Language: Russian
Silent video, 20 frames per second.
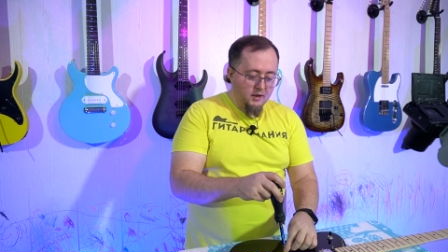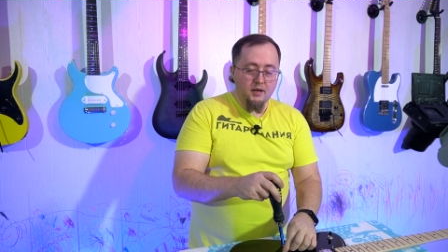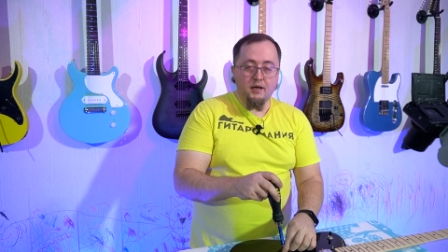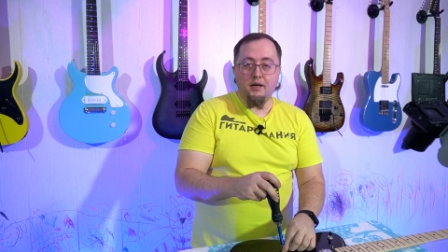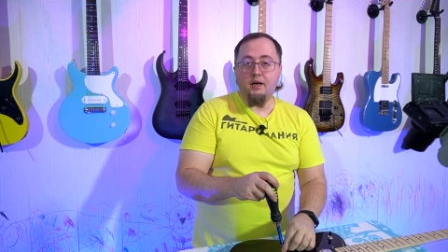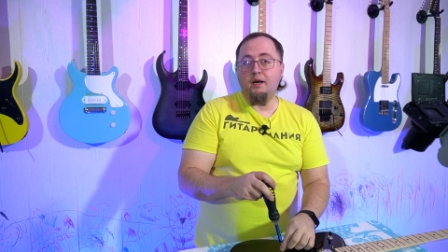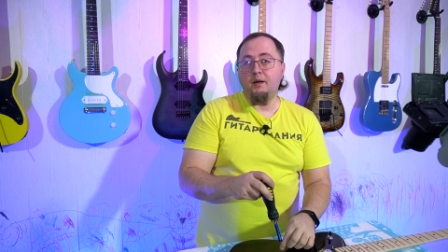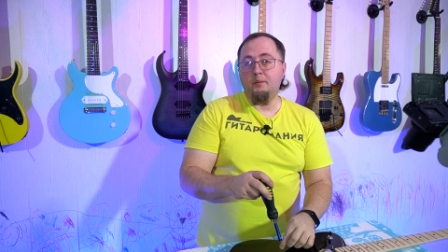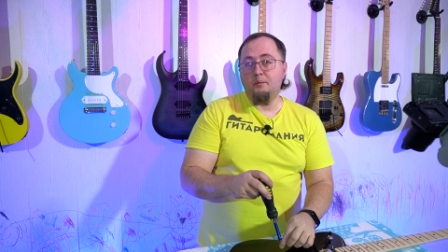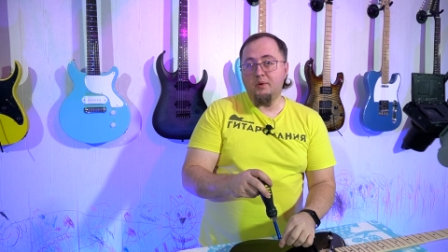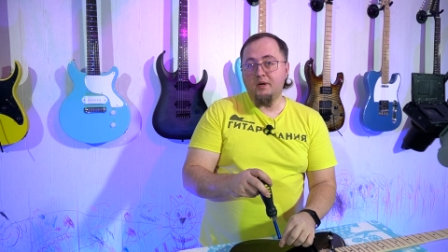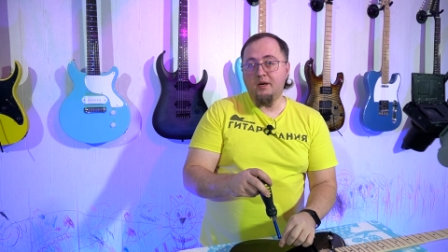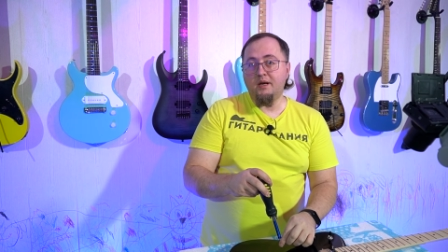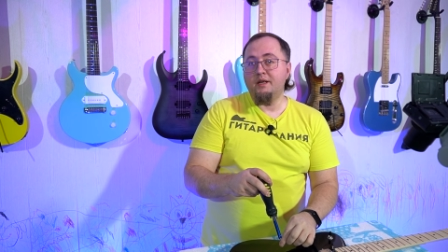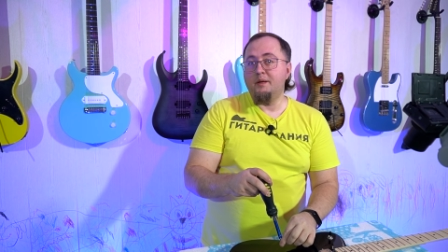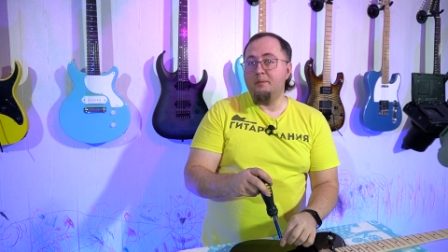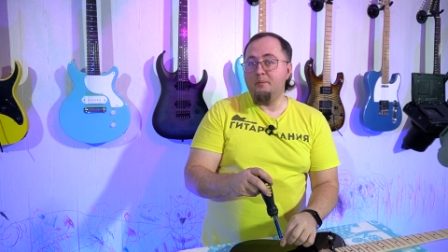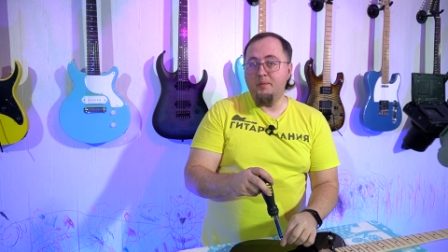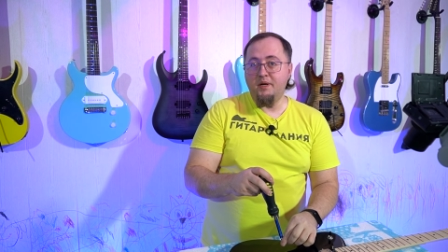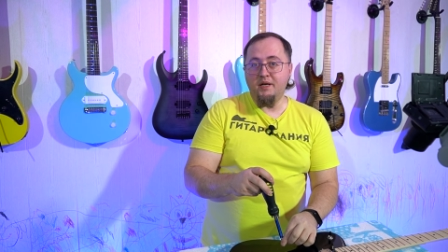а,
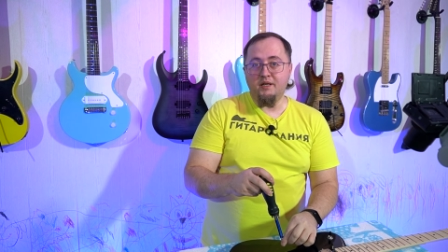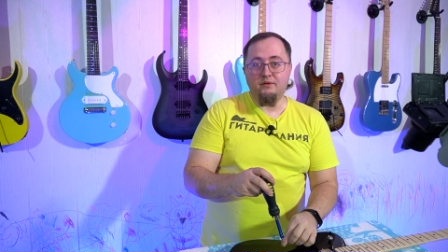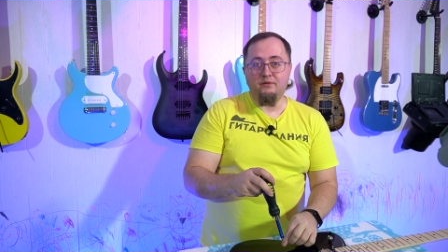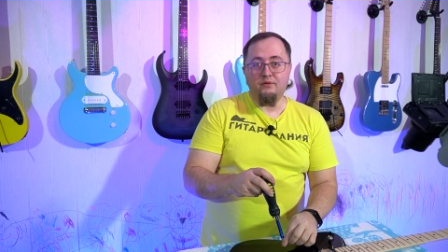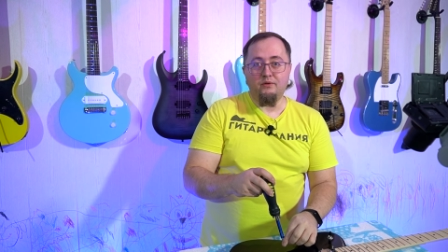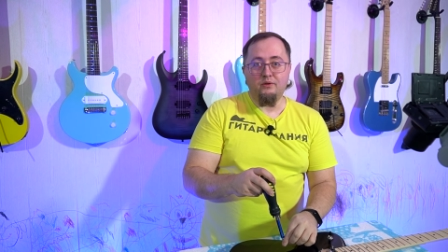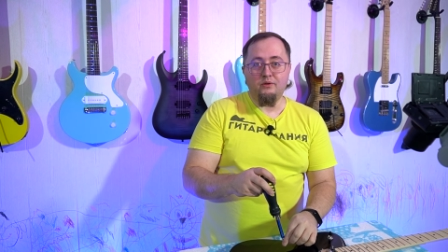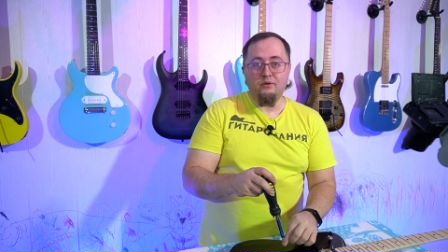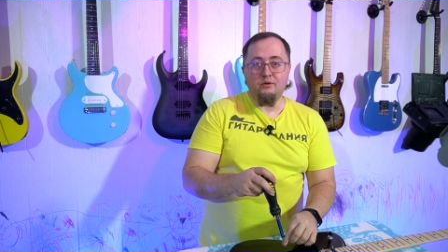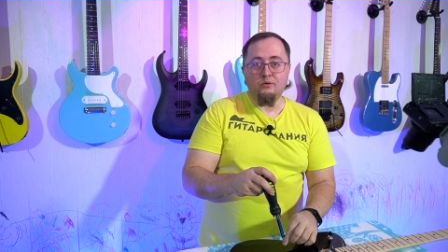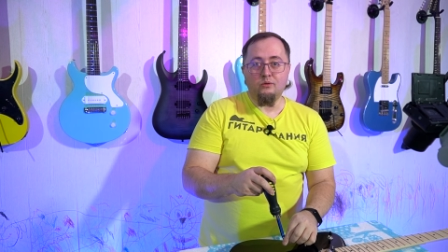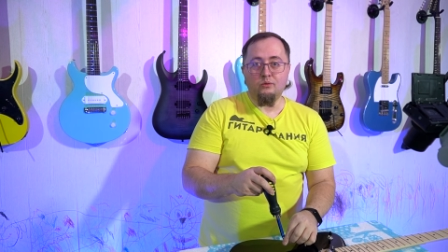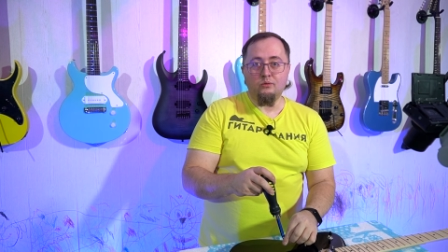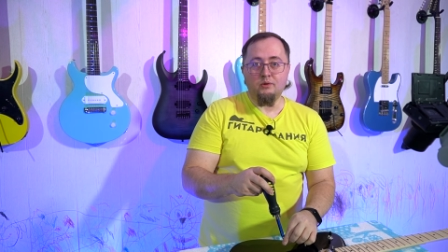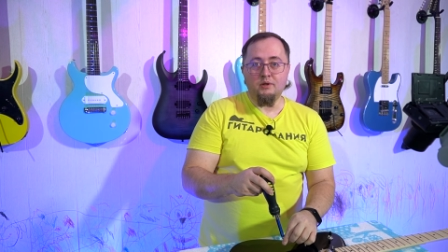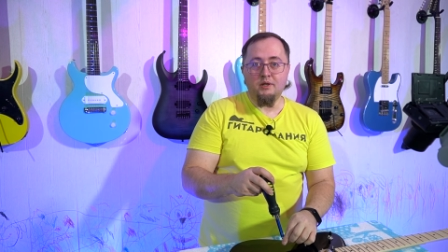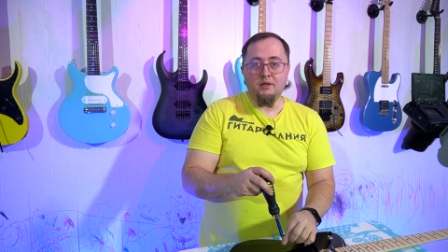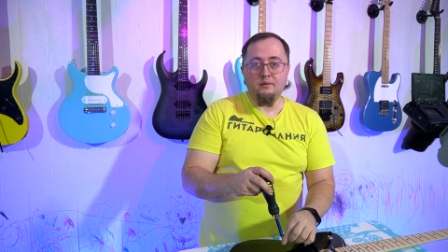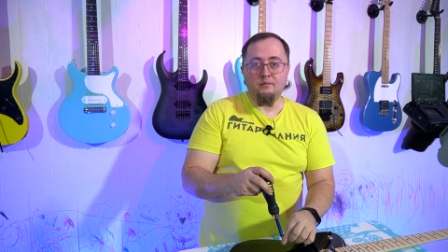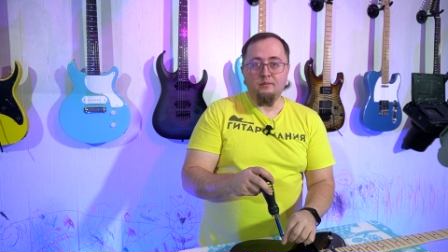брать без Флойд
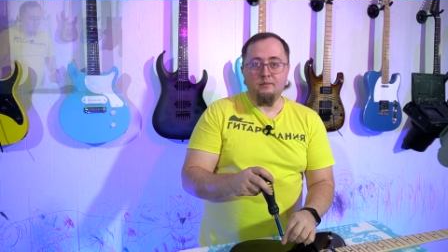Роуза.